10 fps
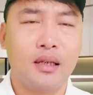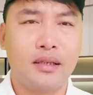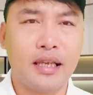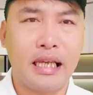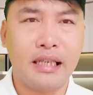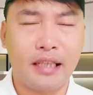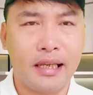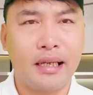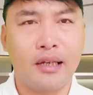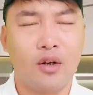vì
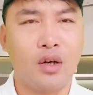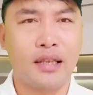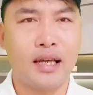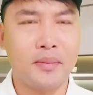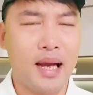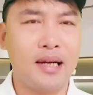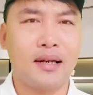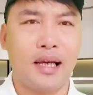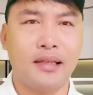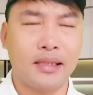tiền có thể bán
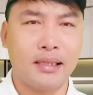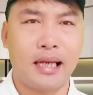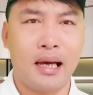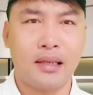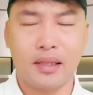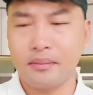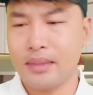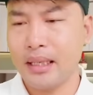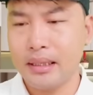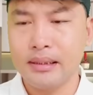rẻ tất cả thậm
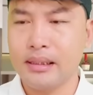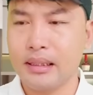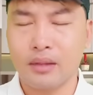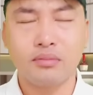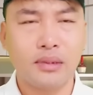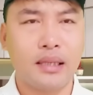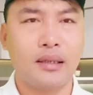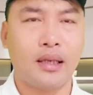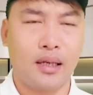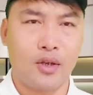chí đưa thông
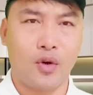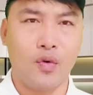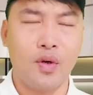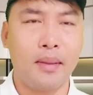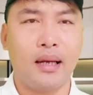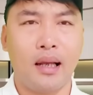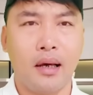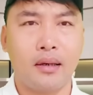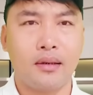tin thân chủ của mình lên